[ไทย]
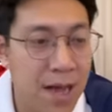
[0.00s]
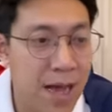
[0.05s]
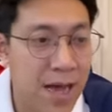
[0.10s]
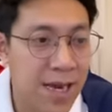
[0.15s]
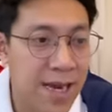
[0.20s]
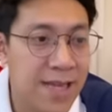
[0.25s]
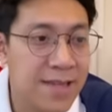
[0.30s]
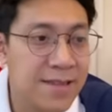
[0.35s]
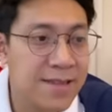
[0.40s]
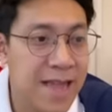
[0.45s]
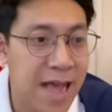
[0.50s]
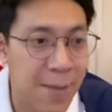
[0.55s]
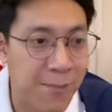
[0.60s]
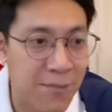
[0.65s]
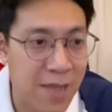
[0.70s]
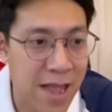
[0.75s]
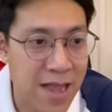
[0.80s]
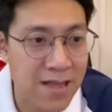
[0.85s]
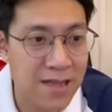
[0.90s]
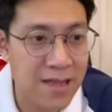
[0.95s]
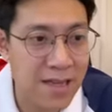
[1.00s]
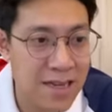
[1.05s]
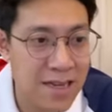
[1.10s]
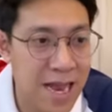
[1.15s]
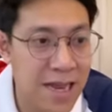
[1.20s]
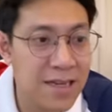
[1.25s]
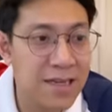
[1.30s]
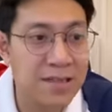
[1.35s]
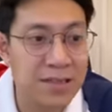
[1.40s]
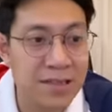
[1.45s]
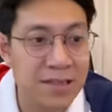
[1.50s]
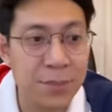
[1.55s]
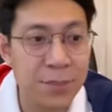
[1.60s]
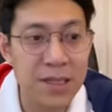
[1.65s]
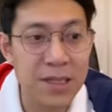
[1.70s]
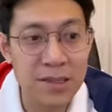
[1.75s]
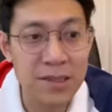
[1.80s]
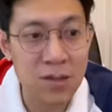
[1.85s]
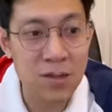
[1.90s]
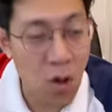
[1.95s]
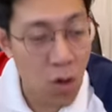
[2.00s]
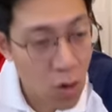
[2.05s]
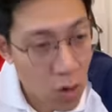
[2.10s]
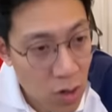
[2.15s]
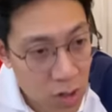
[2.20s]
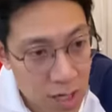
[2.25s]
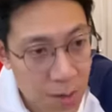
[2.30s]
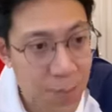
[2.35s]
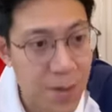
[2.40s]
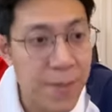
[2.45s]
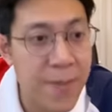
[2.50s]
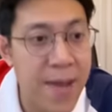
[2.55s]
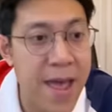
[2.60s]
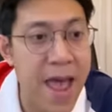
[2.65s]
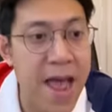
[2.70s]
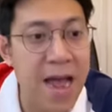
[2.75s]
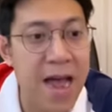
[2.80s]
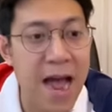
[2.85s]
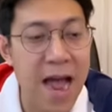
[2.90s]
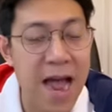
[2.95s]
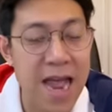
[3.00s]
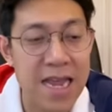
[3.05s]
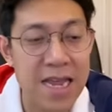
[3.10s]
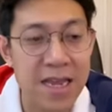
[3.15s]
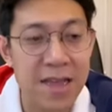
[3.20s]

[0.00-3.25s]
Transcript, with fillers: เล่นสามนัดชนะหนึ่งเสมอสองก็ยังไม่แพ้ใคร